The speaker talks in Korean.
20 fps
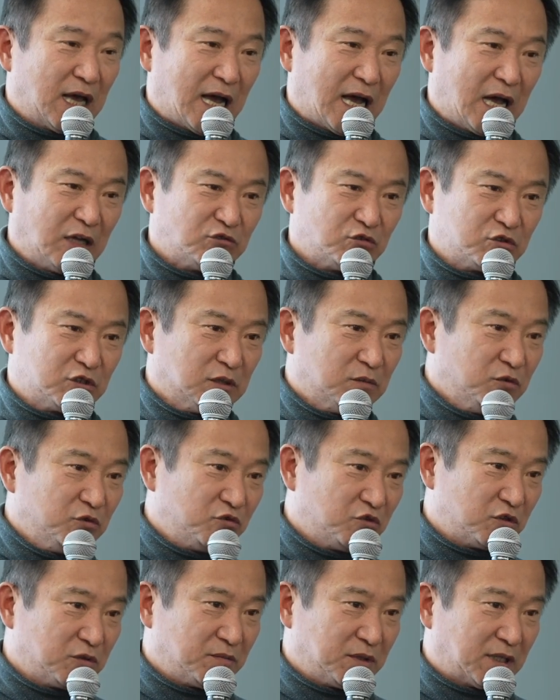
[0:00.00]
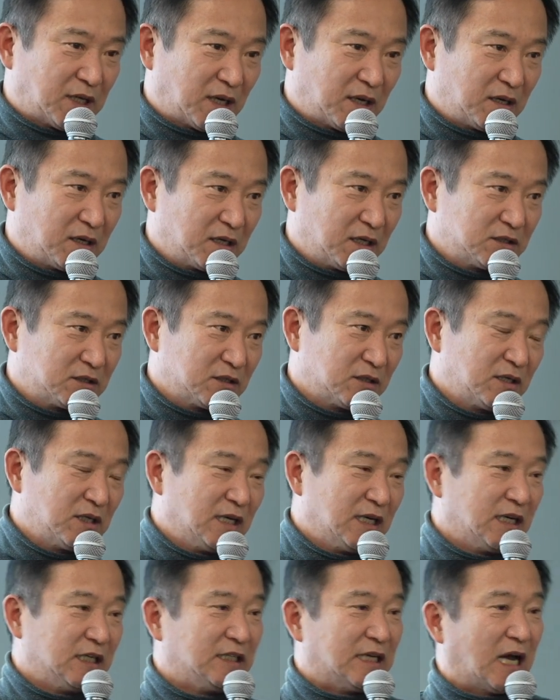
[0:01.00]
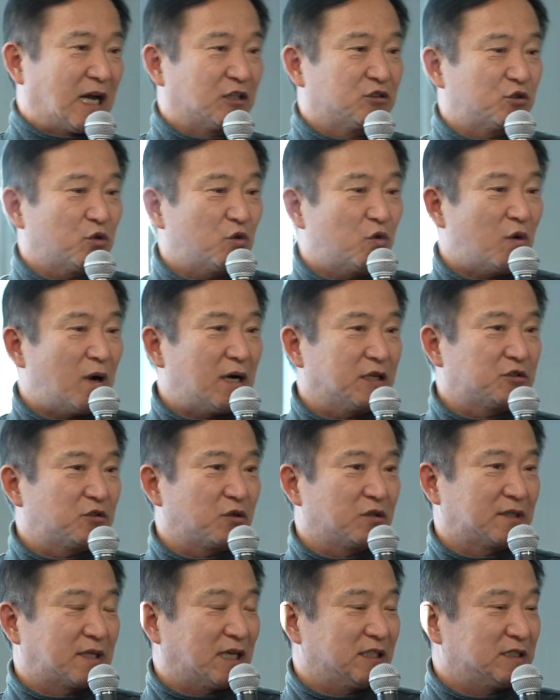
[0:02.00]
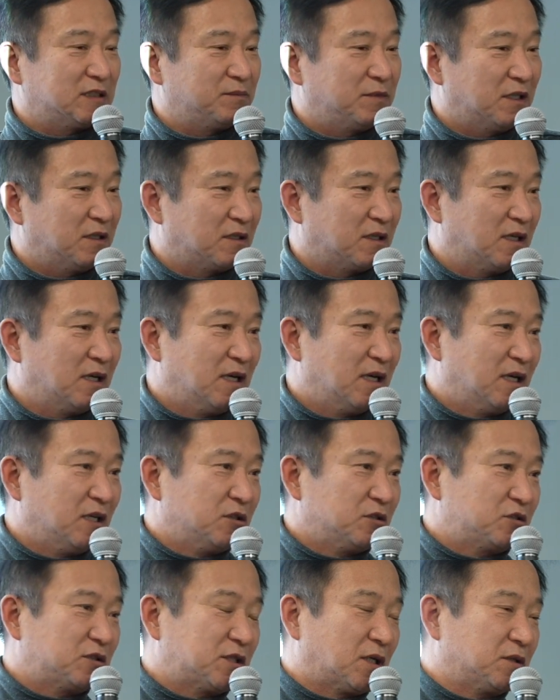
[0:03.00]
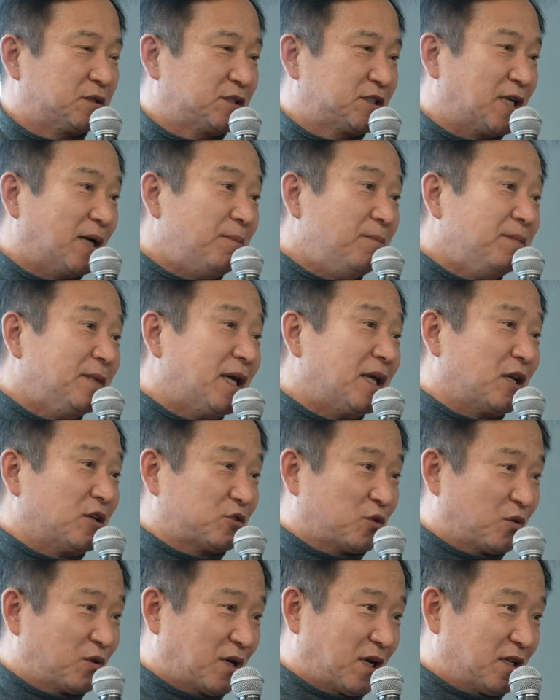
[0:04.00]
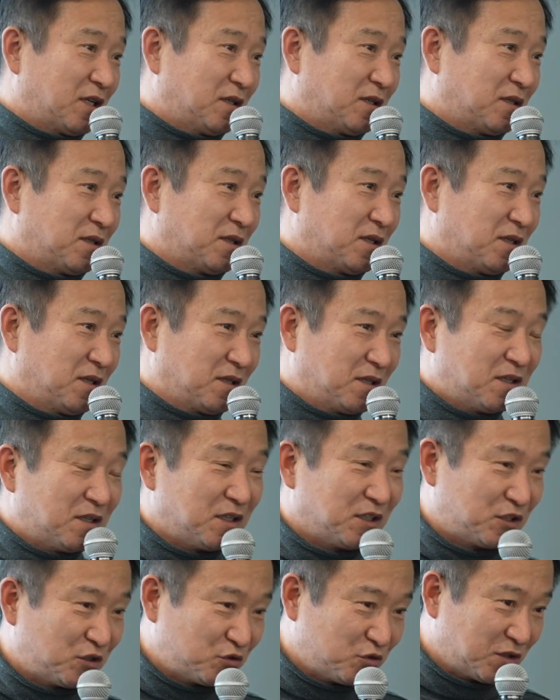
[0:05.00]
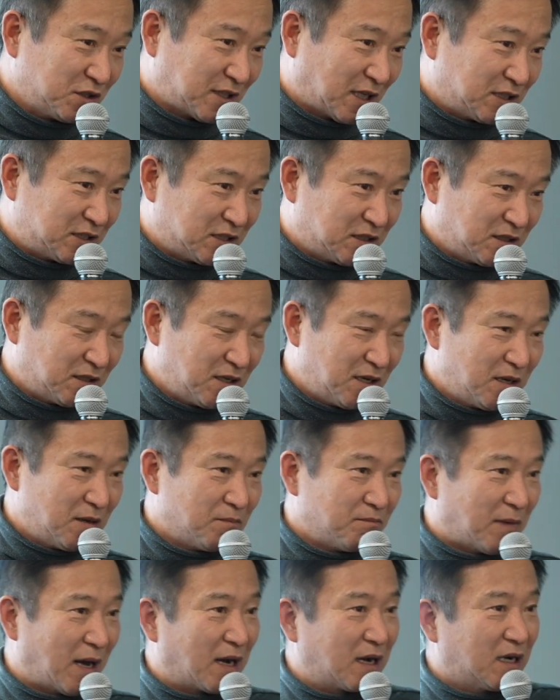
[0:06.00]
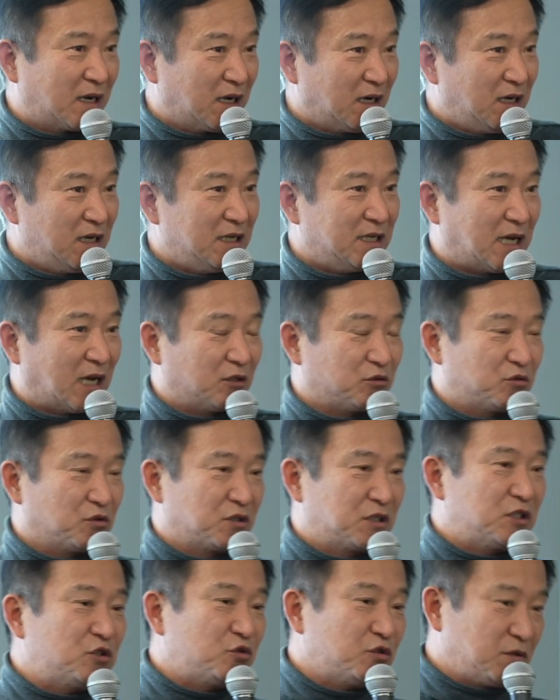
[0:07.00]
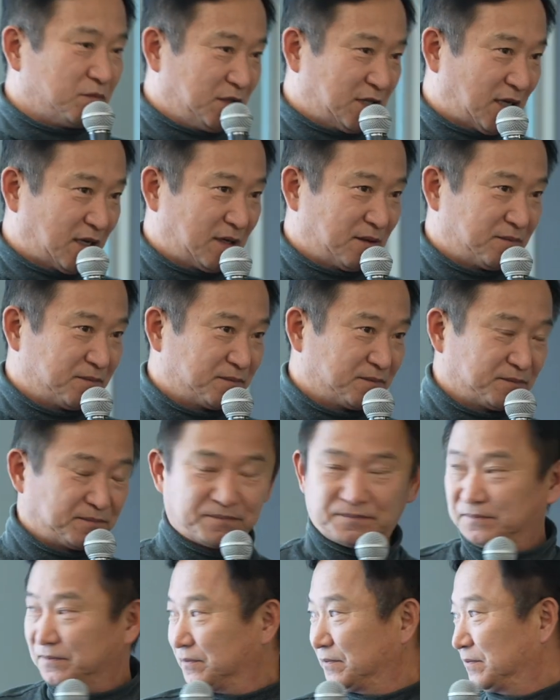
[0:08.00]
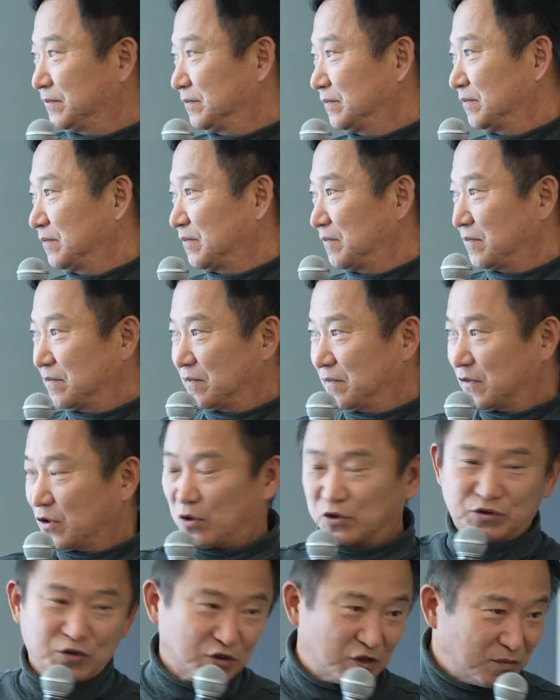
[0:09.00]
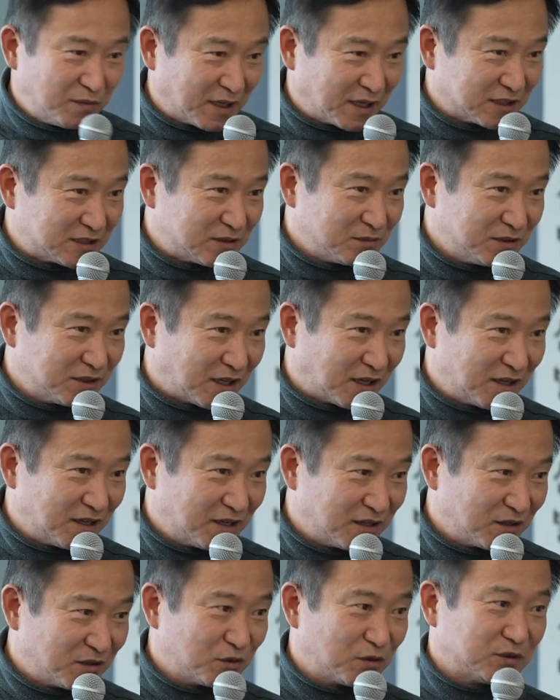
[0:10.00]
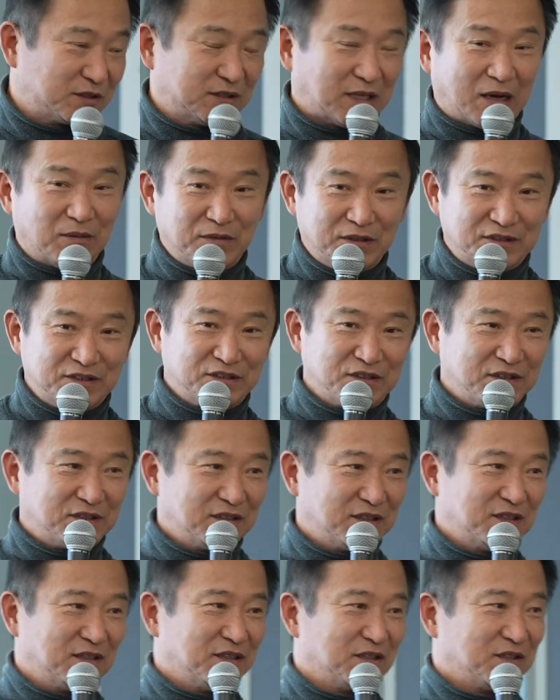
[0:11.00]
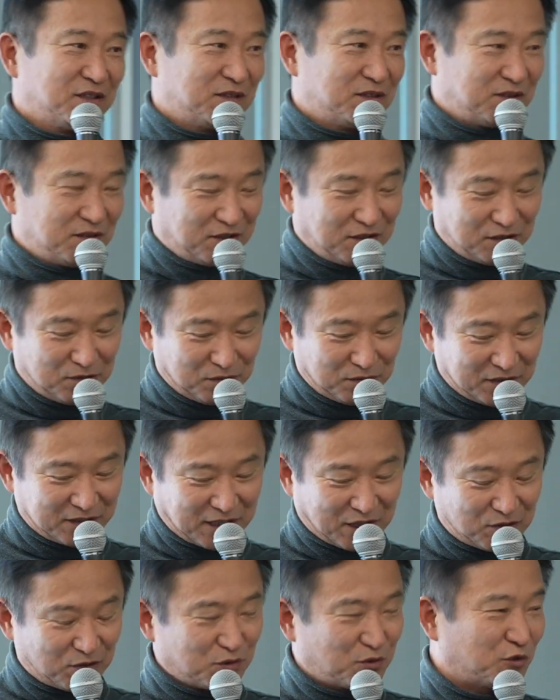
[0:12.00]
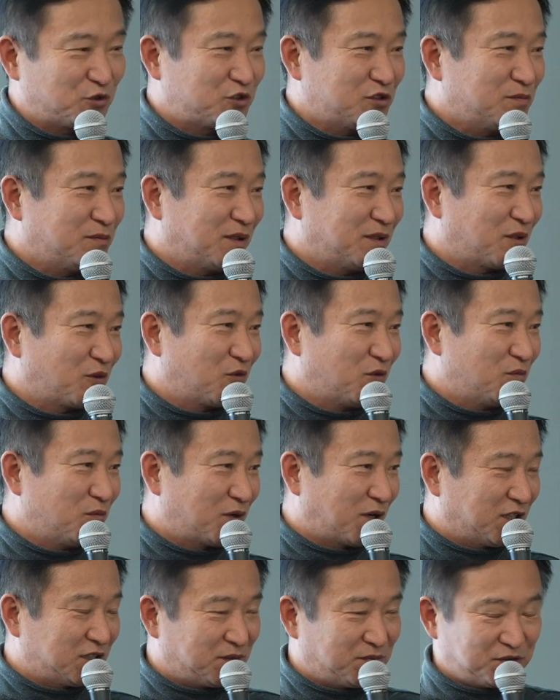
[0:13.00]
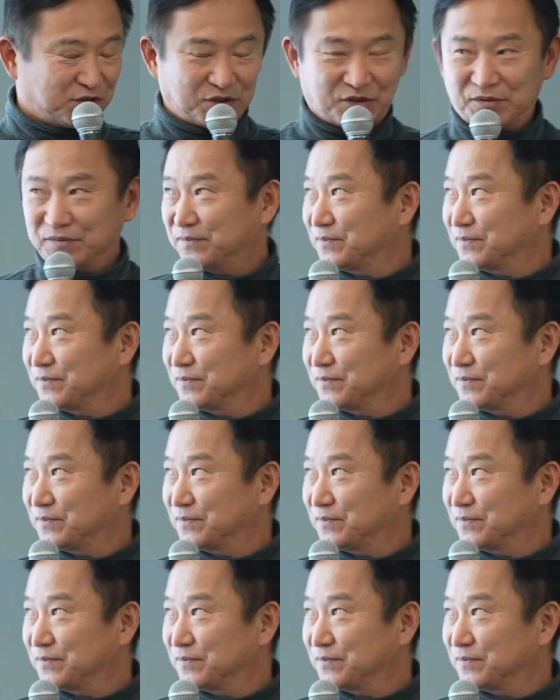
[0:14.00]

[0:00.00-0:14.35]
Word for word: 아주 드문 수입니다. 그래서 양조공학적으로 따지면 저 첨단에 속하는 그런 기술이 사실은 막걸리 양조 기술입니다. 그 정도만 하겠습니다. 그 나머지는 여러분 따로 교수님한테 공부를 하십시오.